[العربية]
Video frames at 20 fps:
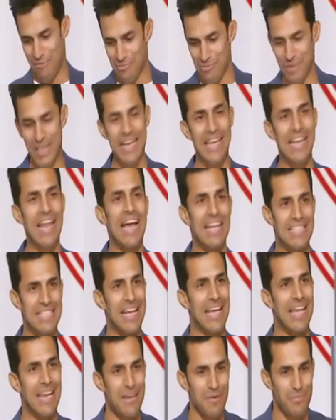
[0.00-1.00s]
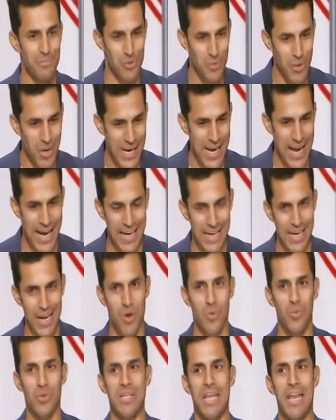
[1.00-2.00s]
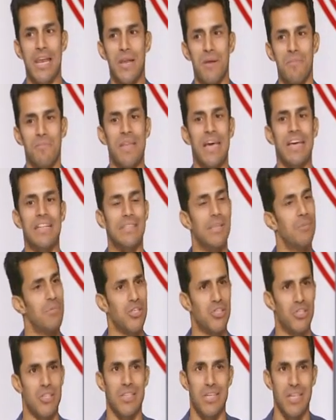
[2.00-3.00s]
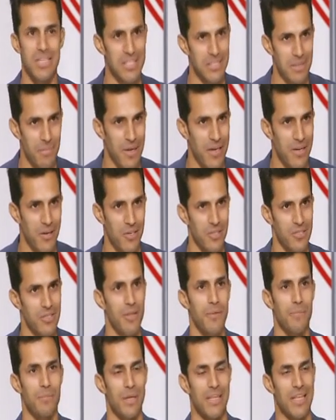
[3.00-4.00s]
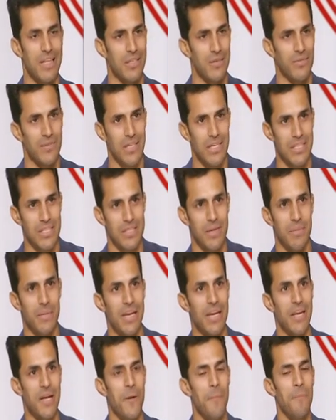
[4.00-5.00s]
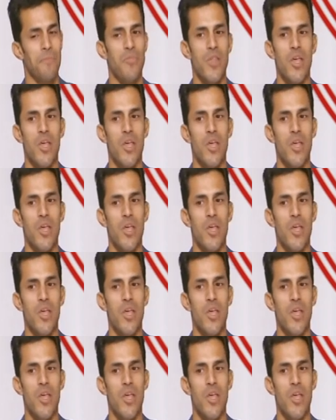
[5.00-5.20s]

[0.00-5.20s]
في البدايه كده عايز اتكلم شويه عنك وتكلمنا انت من ناشئين نادي الزمالك اصلا بدات في نادي الزمالك